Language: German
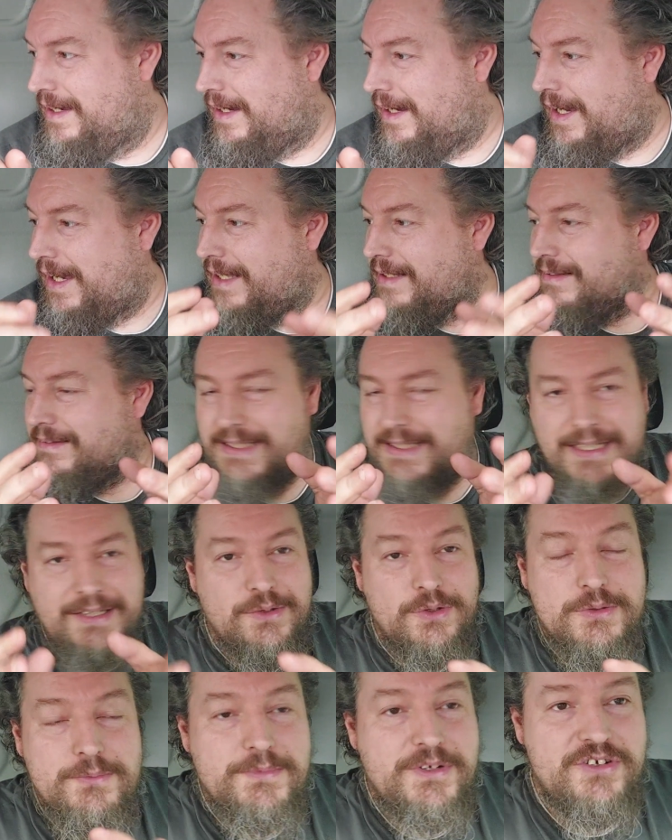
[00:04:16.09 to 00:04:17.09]
Ah, der
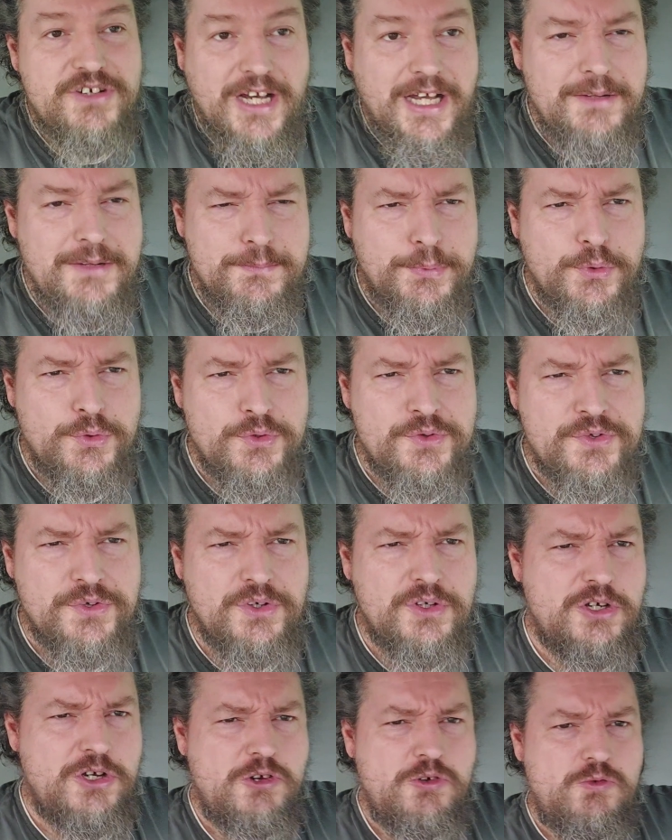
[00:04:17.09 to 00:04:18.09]
guckt mich an,
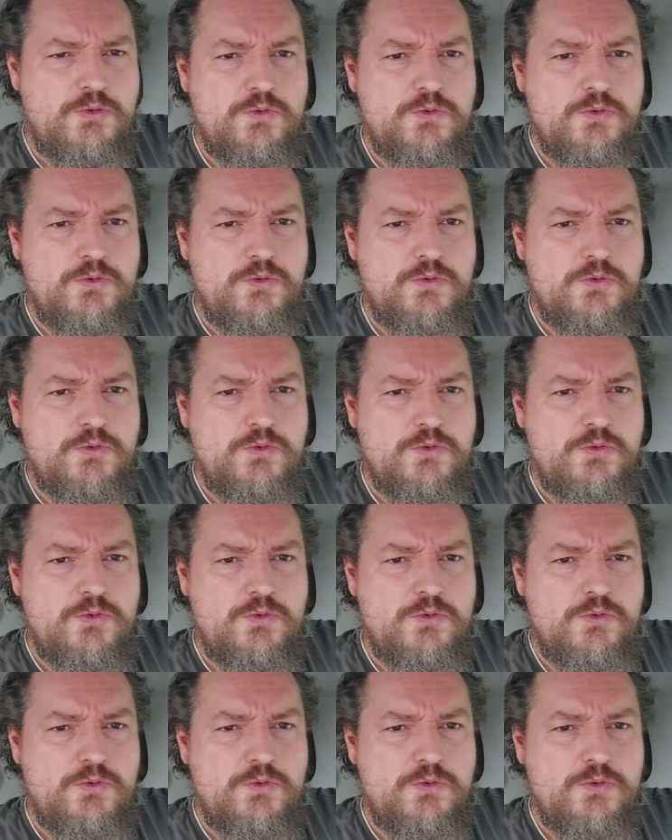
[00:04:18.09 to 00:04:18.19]
böse.